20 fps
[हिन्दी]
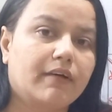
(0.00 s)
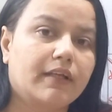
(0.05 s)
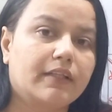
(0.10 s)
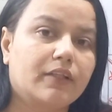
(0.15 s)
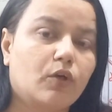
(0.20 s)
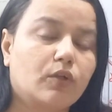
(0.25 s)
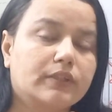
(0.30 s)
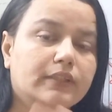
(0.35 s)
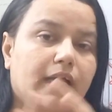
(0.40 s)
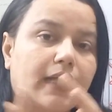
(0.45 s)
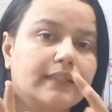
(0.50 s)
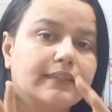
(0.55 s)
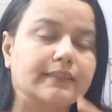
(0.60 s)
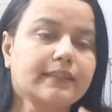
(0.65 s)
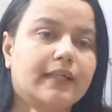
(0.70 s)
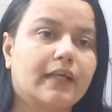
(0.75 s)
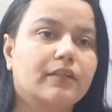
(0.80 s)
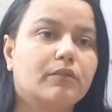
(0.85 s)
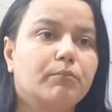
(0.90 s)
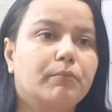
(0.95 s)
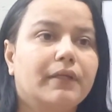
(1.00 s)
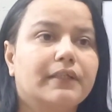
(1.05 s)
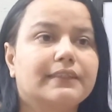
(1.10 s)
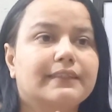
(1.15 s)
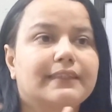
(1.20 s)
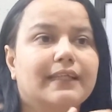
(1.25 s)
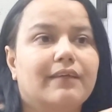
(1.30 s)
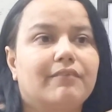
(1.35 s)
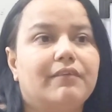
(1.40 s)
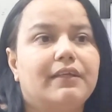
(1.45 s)
करवाता है और साथ साथ में
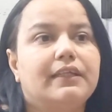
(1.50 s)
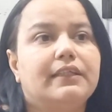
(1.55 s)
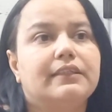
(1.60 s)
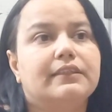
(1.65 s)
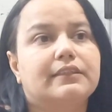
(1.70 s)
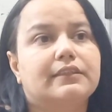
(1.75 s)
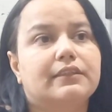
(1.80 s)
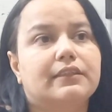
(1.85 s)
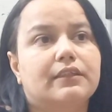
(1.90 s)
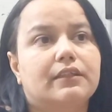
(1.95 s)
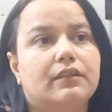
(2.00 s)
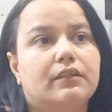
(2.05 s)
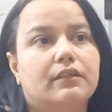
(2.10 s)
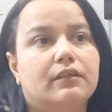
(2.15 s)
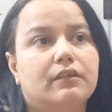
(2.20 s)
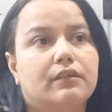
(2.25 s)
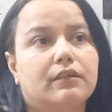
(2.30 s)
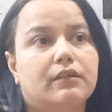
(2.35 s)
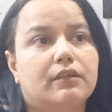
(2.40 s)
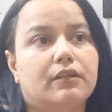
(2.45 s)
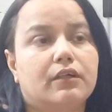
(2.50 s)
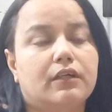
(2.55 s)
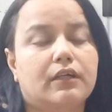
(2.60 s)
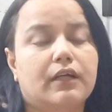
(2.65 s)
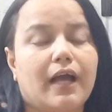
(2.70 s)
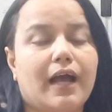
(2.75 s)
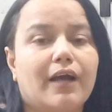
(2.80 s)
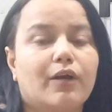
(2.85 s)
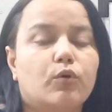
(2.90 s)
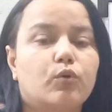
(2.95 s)
सेविंग्स
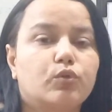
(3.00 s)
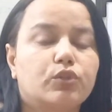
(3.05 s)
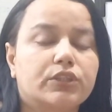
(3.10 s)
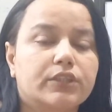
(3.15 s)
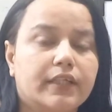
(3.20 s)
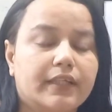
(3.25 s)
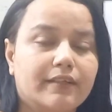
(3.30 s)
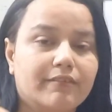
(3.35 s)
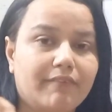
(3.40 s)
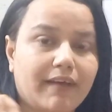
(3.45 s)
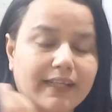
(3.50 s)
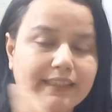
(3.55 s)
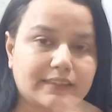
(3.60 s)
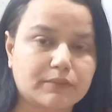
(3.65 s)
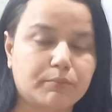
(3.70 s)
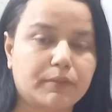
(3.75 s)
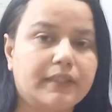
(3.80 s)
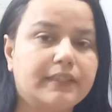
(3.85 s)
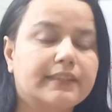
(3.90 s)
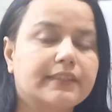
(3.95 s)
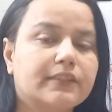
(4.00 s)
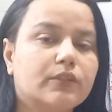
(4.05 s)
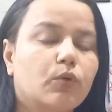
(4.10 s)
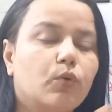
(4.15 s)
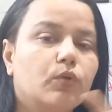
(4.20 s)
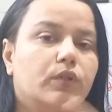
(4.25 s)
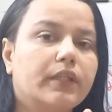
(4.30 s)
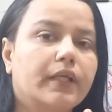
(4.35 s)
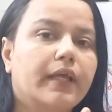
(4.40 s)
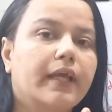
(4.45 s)
का कुछ इन्वेस्टमेंट्स
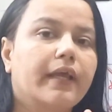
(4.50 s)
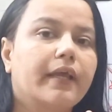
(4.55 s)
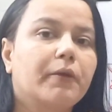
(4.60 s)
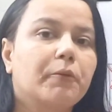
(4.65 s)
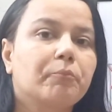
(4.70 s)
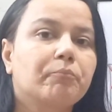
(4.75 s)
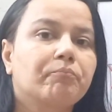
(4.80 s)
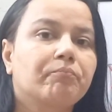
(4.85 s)
होते हैं